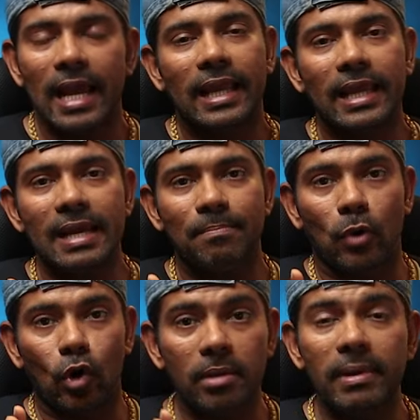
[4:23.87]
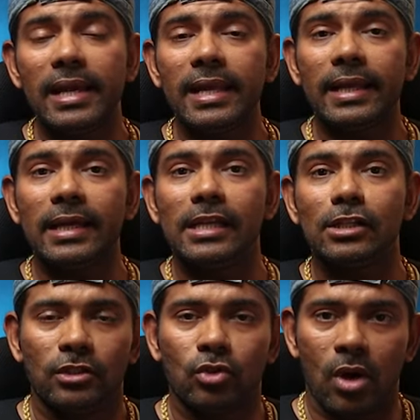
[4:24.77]
लेकिन बॉडी बिल्डिंग के लिए
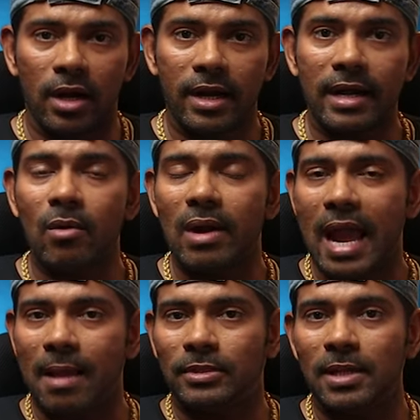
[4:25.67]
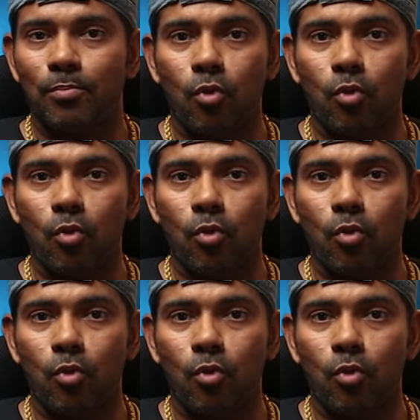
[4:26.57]
जो अंडरग्राउंड लैब्स है